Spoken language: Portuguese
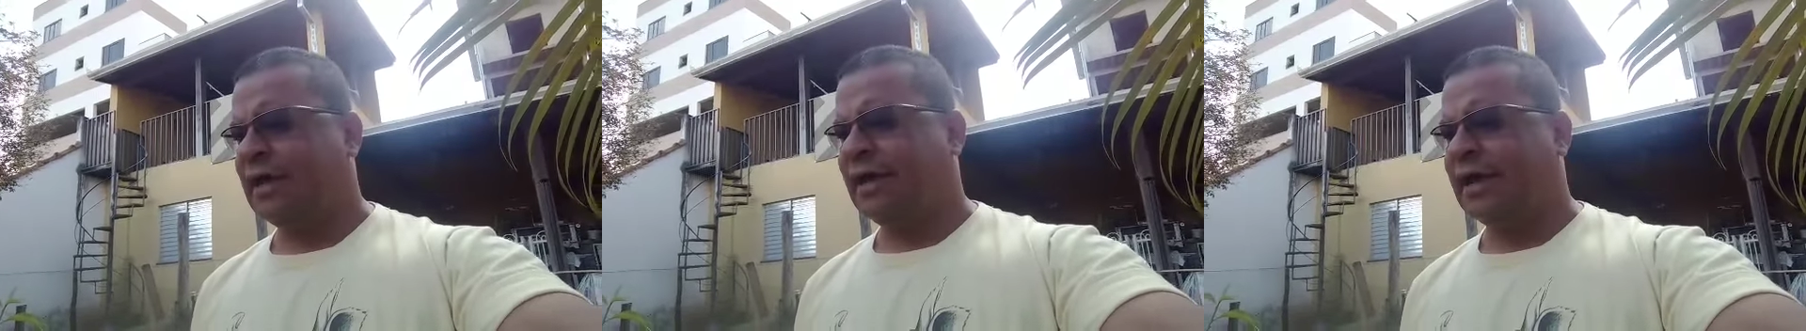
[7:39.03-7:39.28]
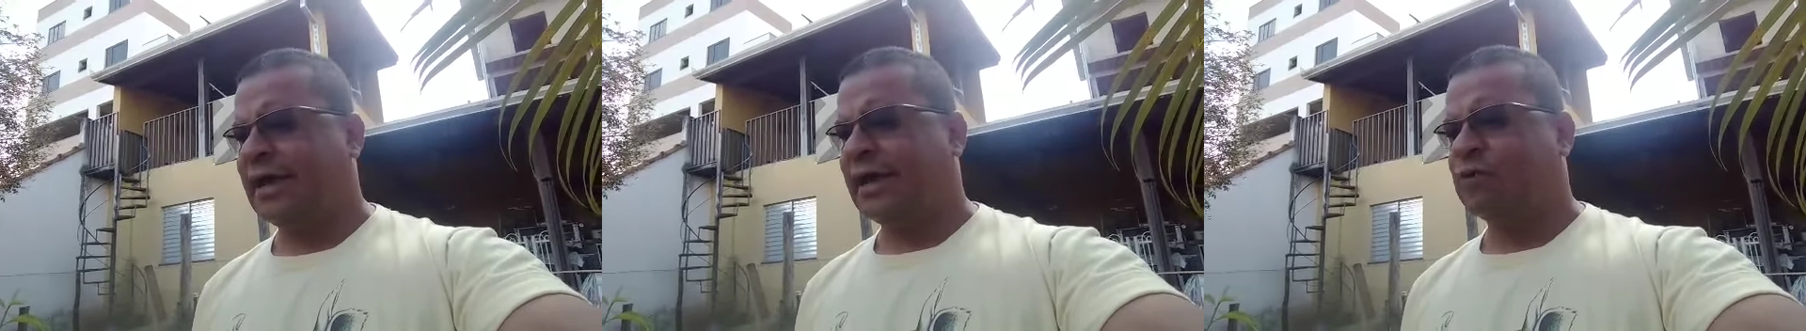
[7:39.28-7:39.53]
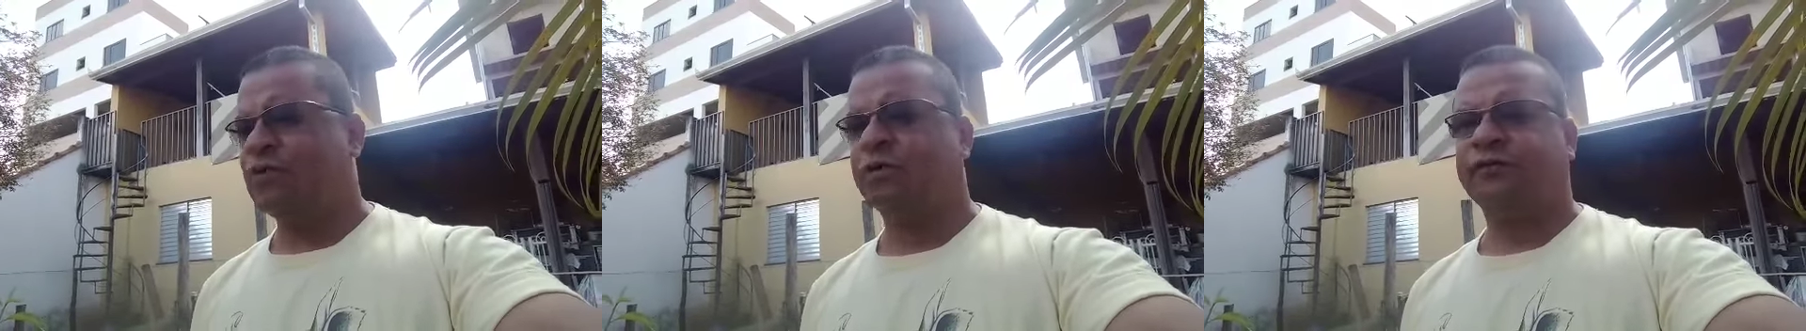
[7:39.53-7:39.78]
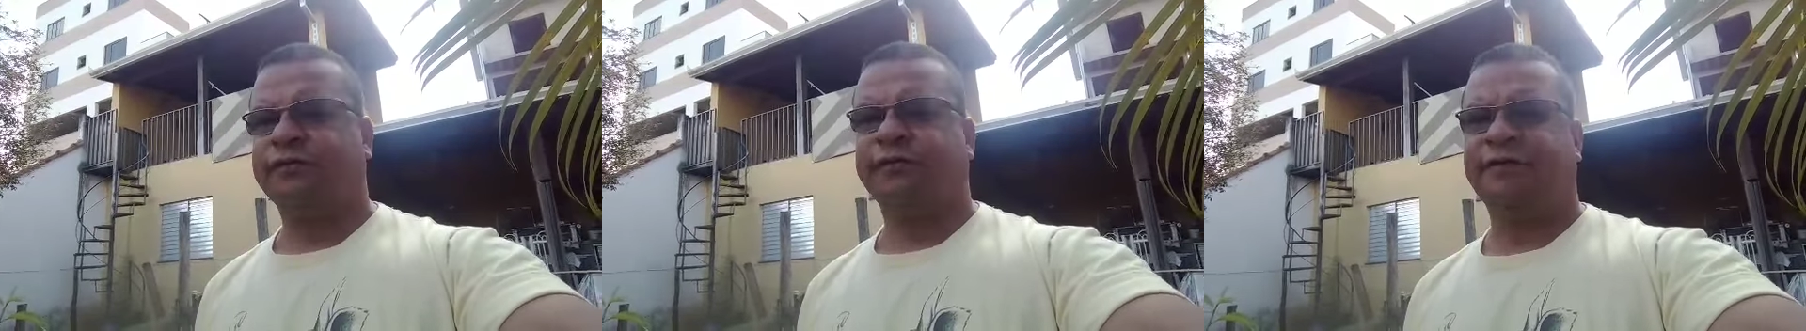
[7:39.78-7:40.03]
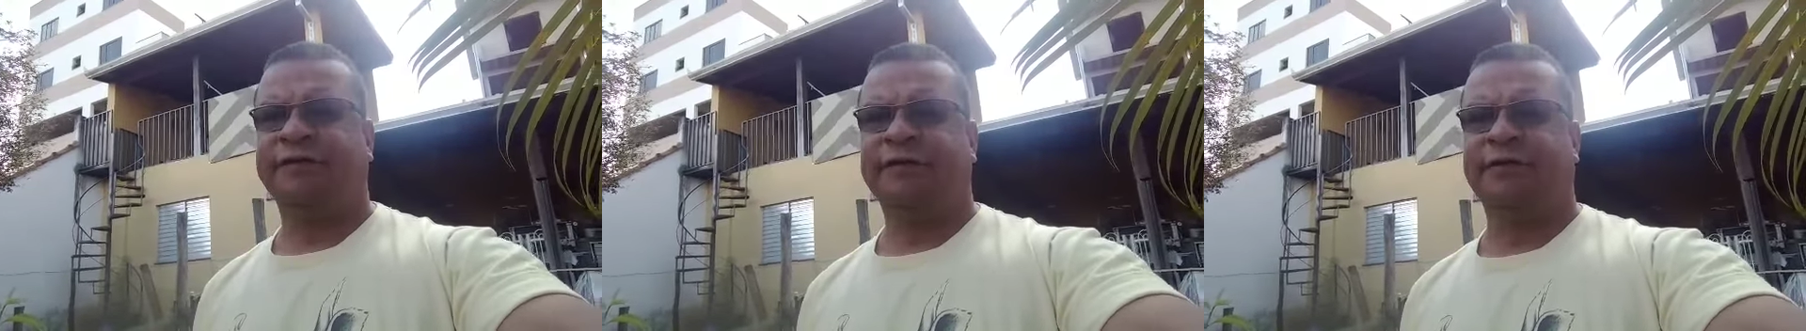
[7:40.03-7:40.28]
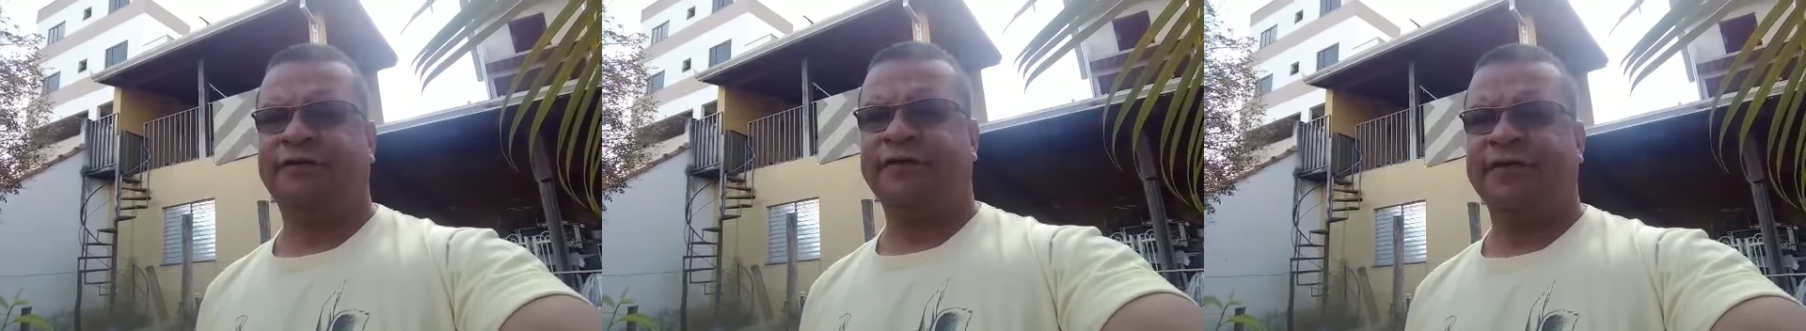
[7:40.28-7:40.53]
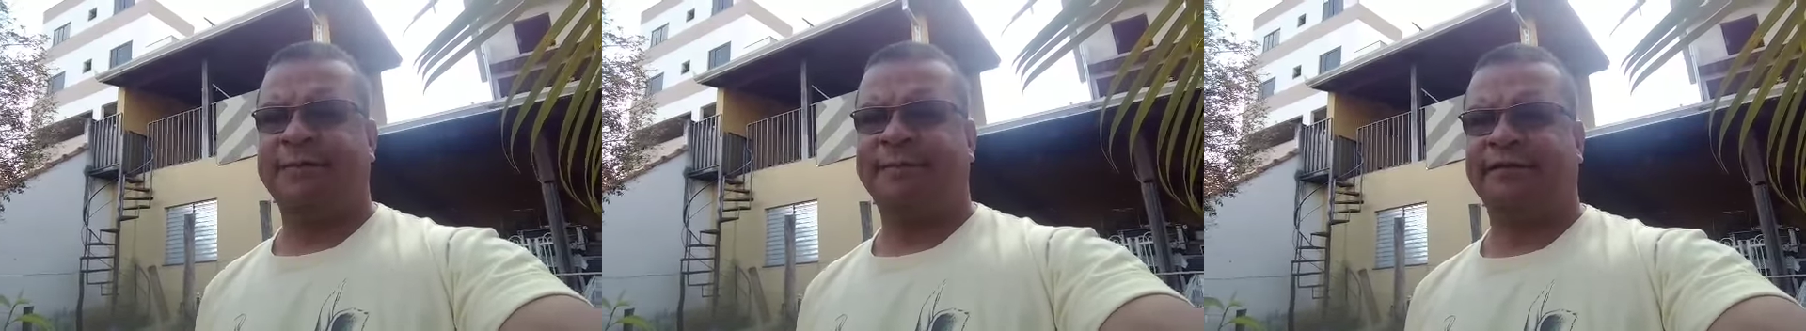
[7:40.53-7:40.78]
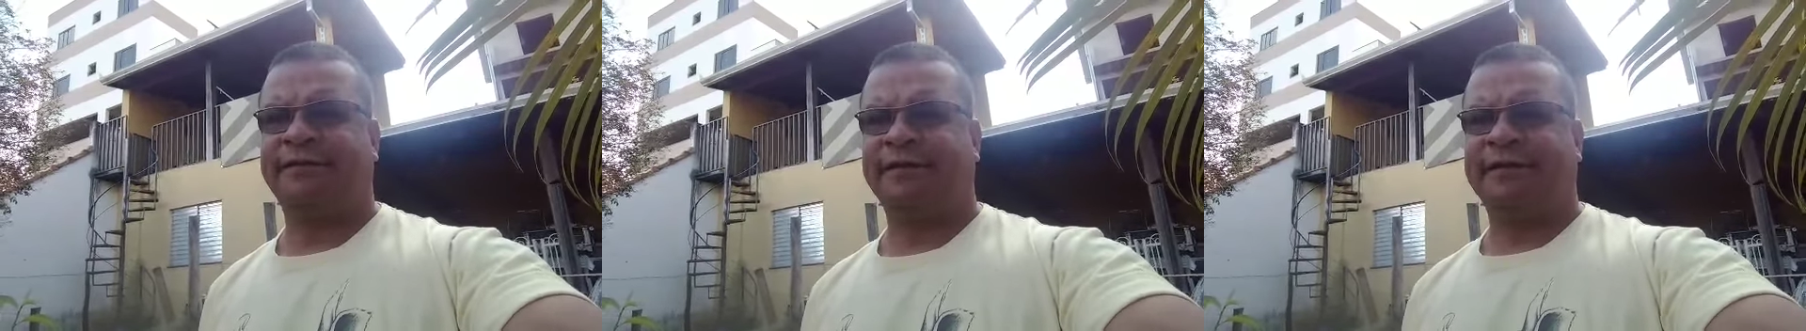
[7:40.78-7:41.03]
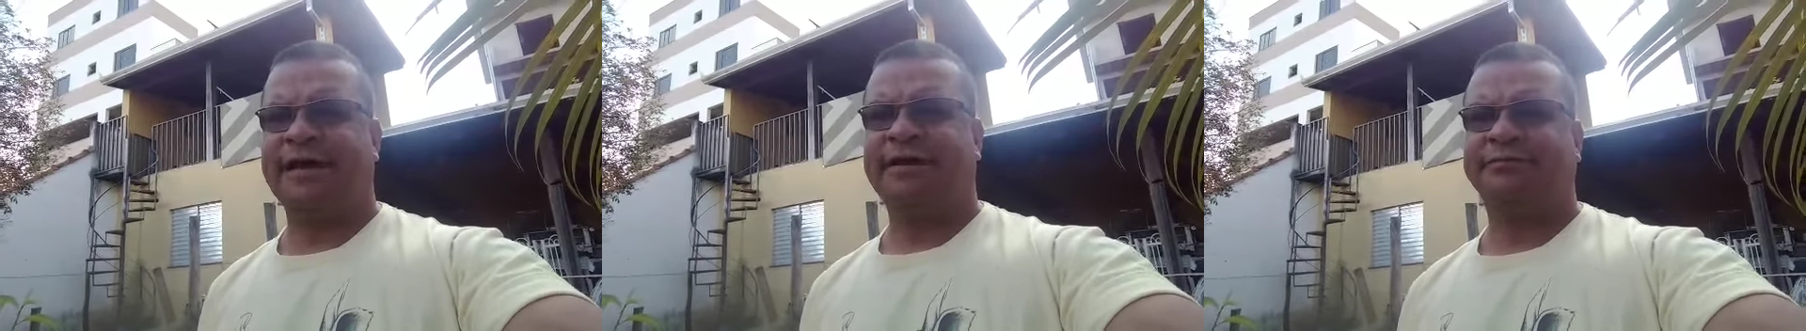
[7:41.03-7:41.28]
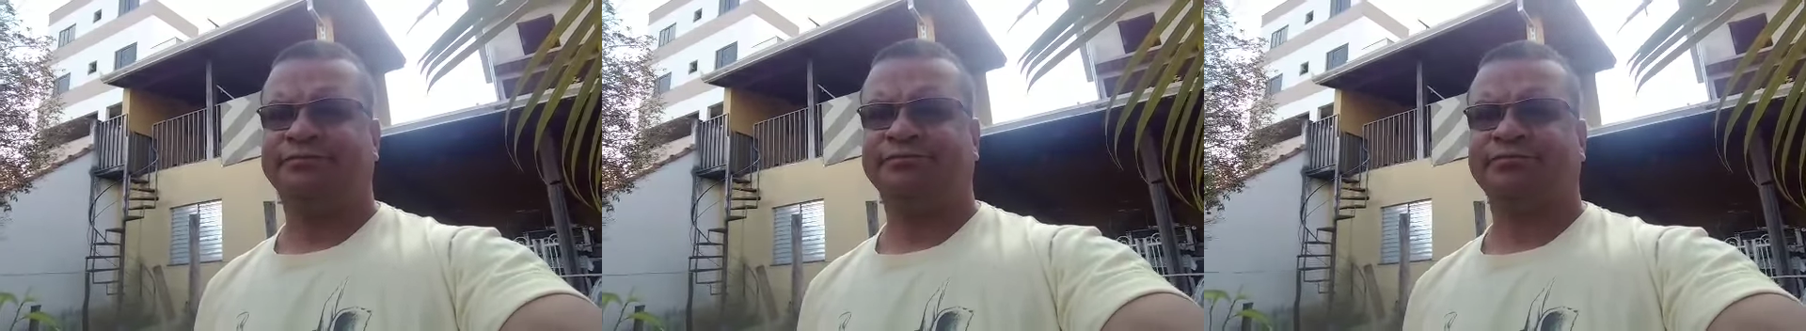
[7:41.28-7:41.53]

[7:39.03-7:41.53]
É, quando você se inscrever, vai aparecer lá